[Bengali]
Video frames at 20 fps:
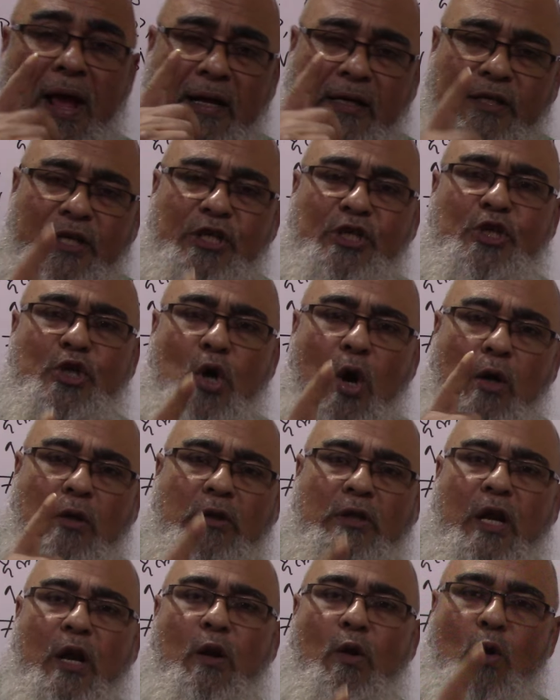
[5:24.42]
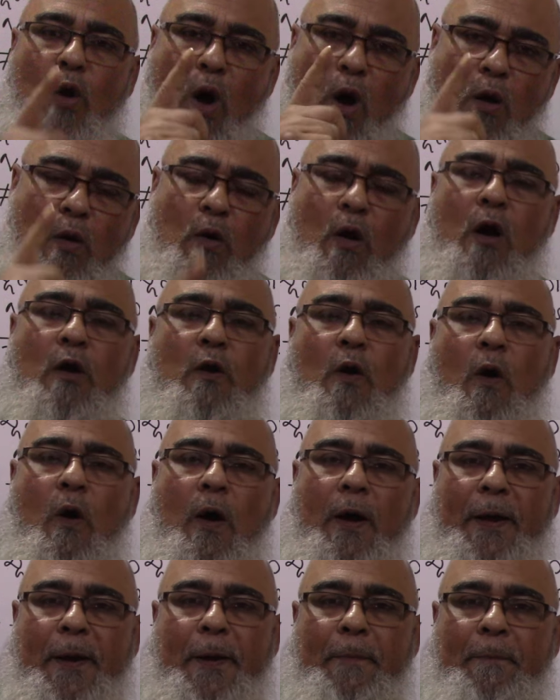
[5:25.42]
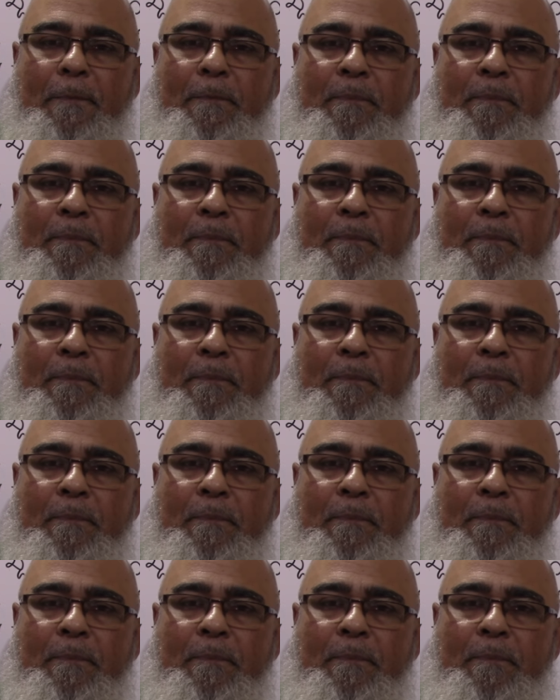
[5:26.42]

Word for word: একটি শর্তের লঙ্ঘন হয়